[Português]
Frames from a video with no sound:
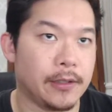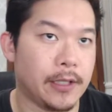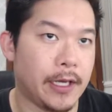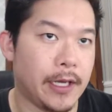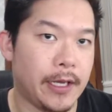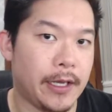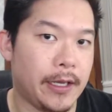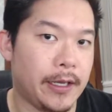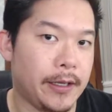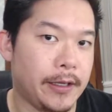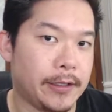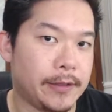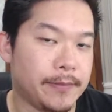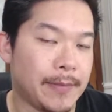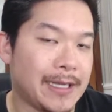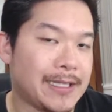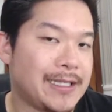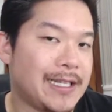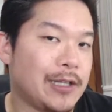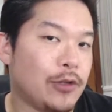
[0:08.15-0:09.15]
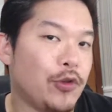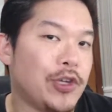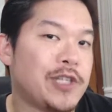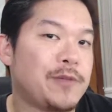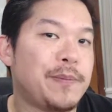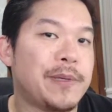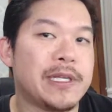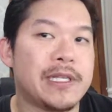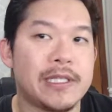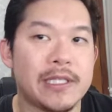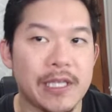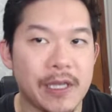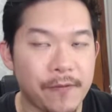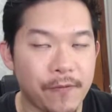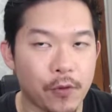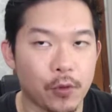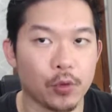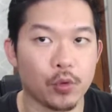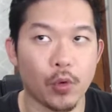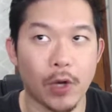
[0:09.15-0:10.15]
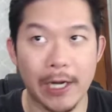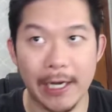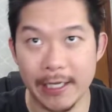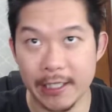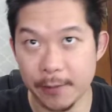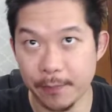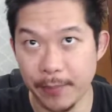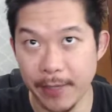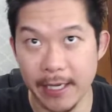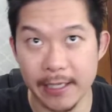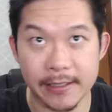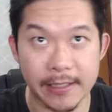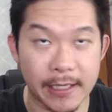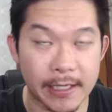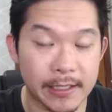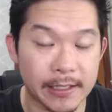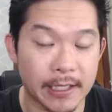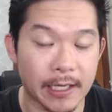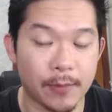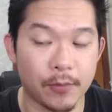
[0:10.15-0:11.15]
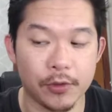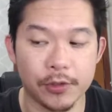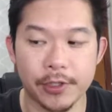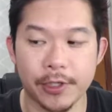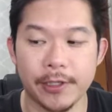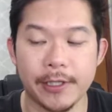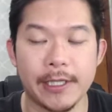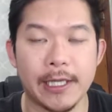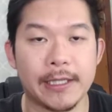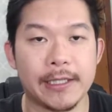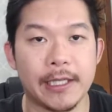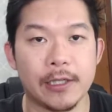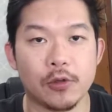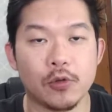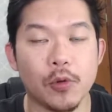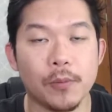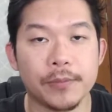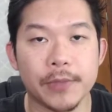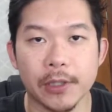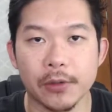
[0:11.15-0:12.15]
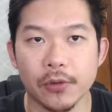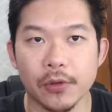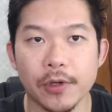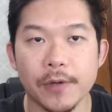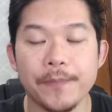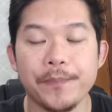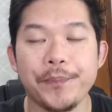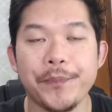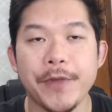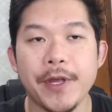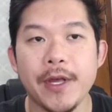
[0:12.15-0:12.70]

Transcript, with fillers: é, mas sendo específico do AliExpress aí que está mostrando na tela do computador.